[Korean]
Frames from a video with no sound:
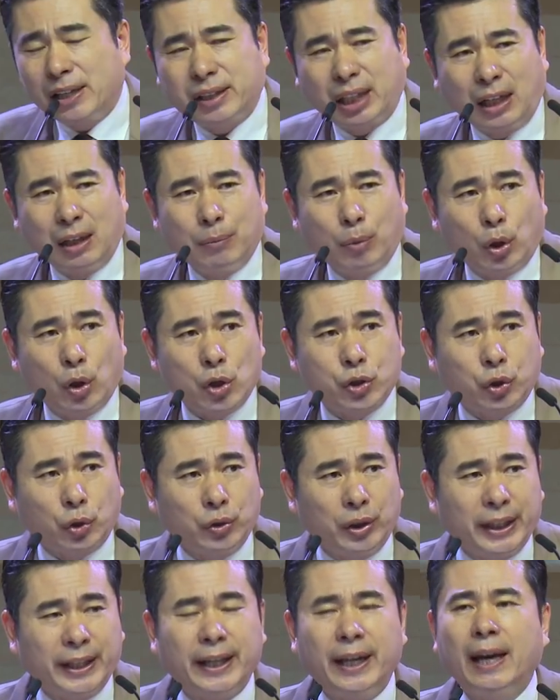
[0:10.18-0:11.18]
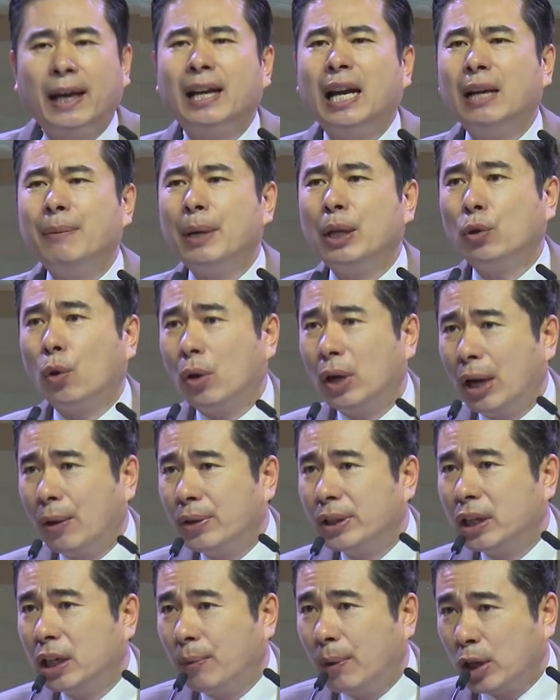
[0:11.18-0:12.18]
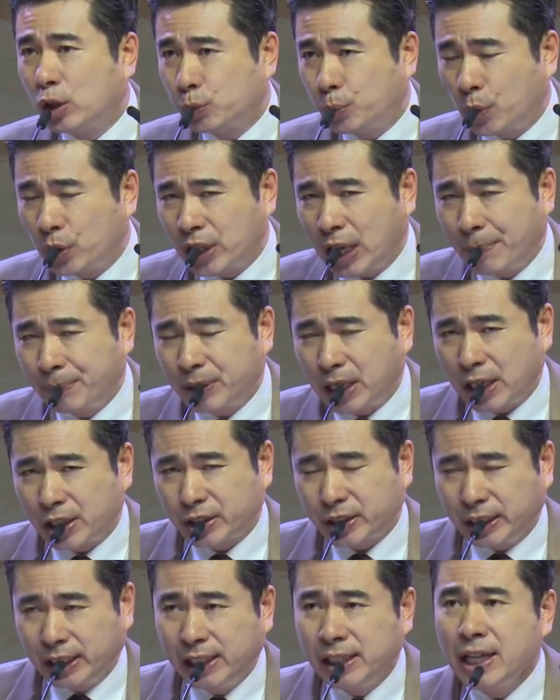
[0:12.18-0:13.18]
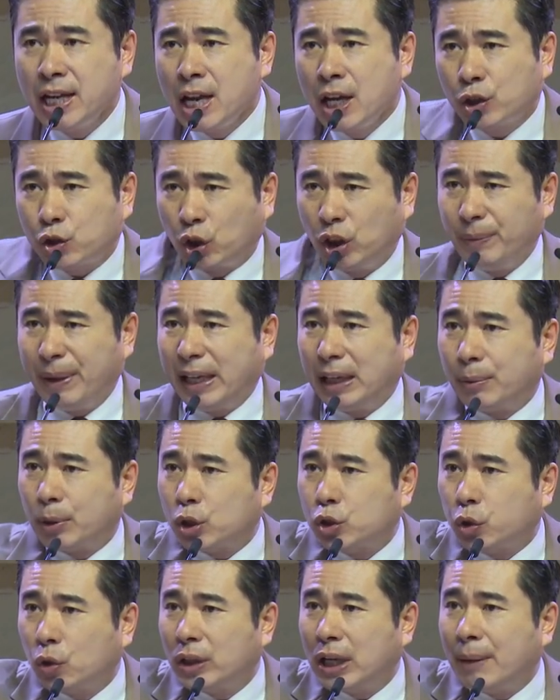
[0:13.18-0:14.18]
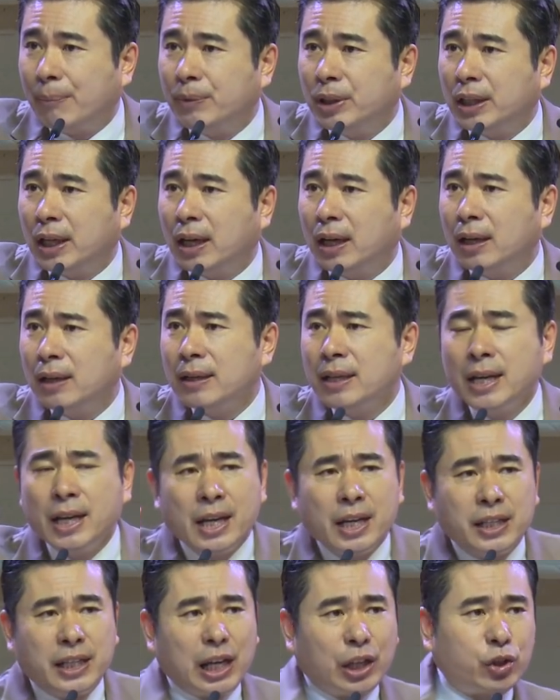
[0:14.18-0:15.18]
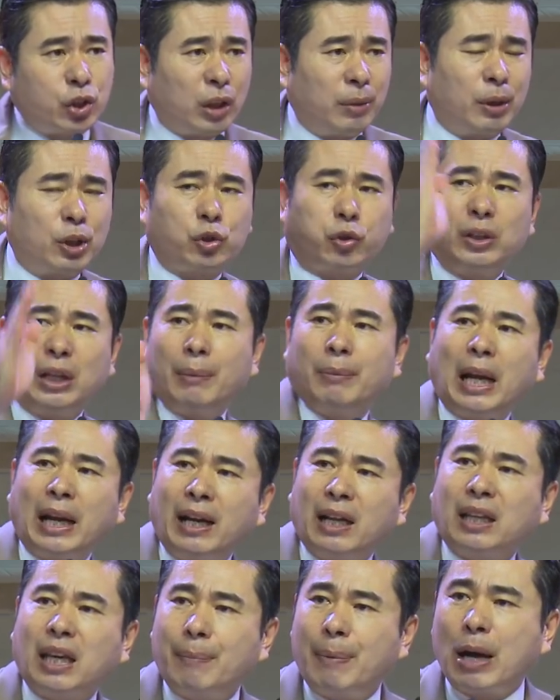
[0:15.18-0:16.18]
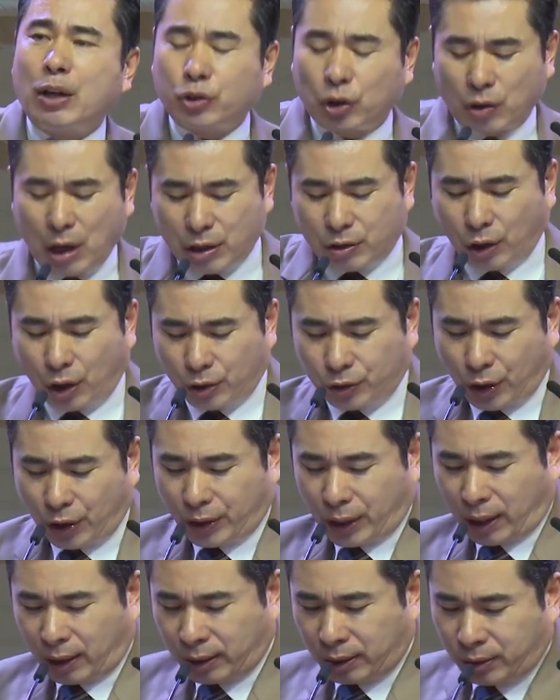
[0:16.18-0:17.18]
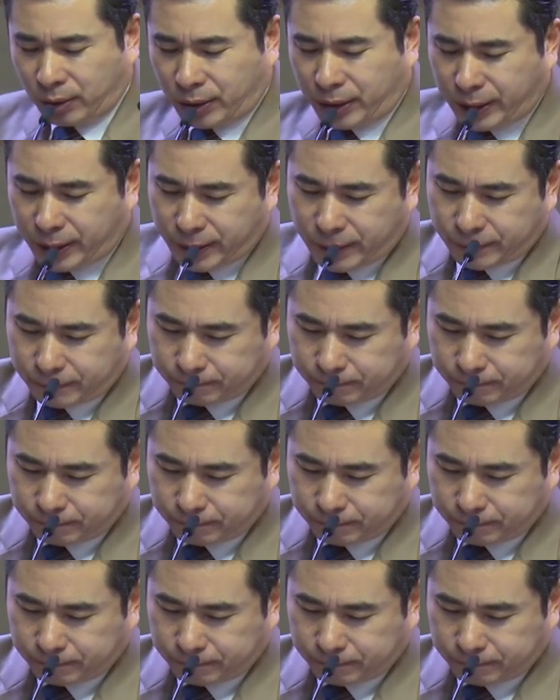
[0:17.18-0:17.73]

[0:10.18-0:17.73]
사람 모르는 손들에게 하나님의 놀라운 은혜와 축복이 함께 하시기를 주님의 이름으로 축원합니다. 예수 이름으로 축원합니다. 하나님께 박수와 그를 그 할렐루야.